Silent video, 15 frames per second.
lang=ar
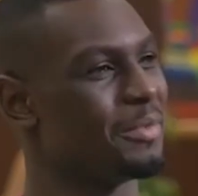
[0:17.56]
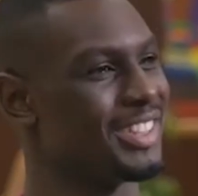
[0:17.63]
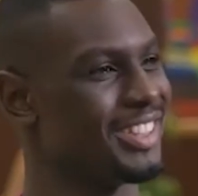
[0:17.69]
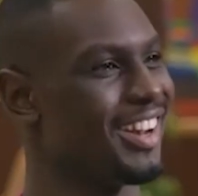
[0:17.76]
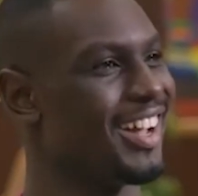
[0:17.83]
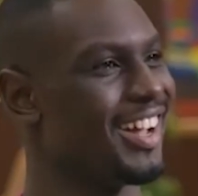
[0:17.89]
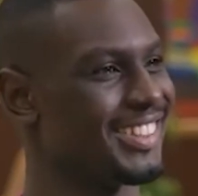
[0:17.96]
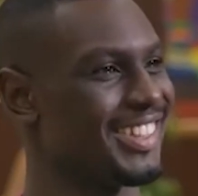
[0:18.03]

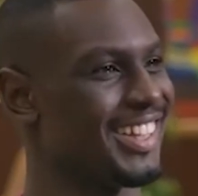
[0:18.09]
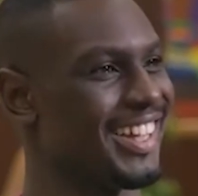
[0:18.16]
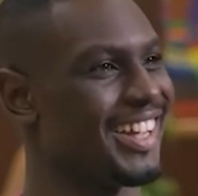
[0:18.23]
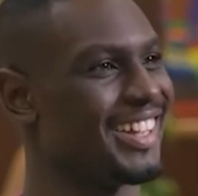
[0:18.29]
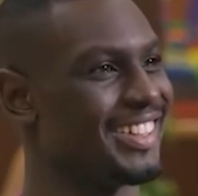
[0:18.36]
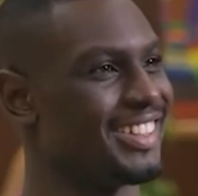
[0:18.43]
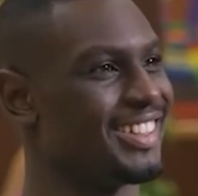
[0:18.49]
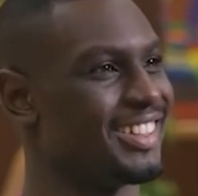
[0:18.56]
الدراسه
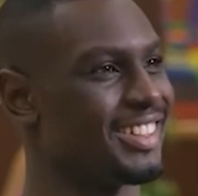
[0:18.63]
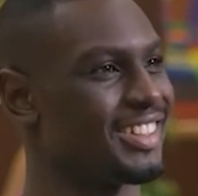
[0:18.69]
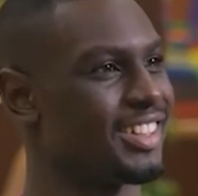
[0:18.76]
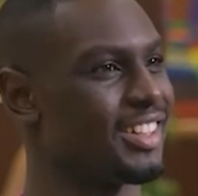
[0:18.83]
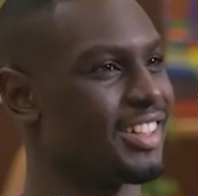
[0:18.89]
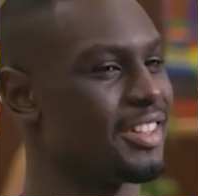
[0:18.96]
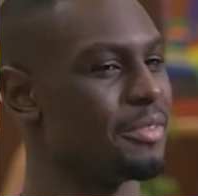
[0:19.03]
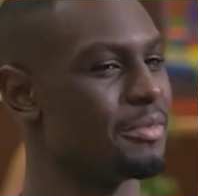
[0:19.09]
يعني
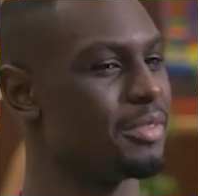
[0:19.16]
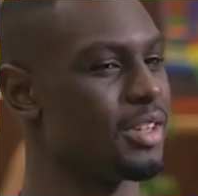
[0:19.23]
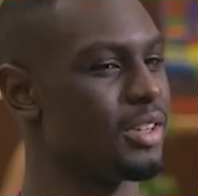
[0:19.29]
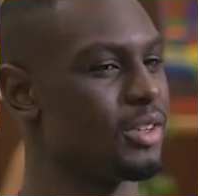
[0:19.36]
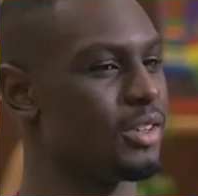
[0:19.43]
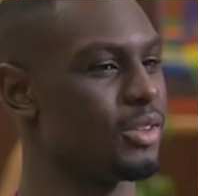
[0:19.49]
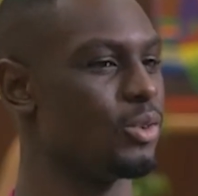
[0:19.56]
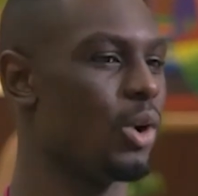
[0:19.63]
من
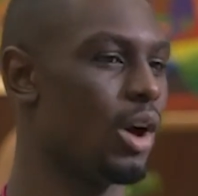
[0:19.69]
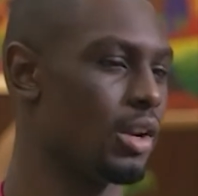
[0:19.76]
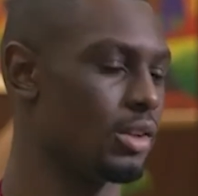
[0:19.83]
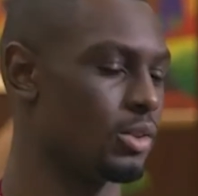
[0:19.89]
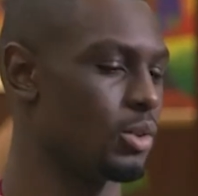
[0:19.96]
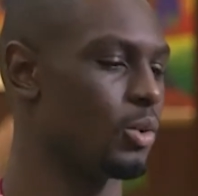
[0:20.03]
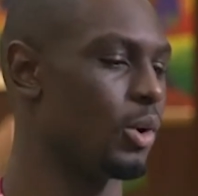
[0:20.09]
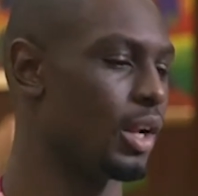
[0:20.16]

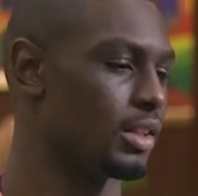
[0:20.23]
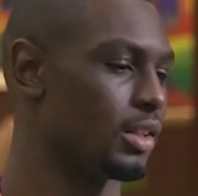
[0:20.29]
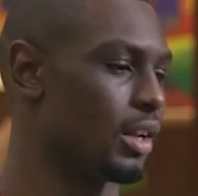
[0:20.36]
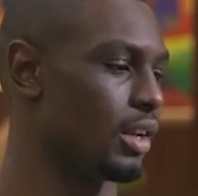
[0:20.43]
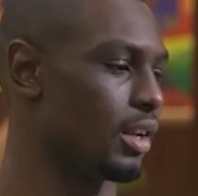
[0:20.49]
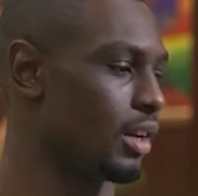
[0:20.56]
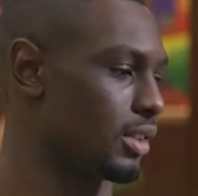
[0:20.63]
الوالد والوالده الله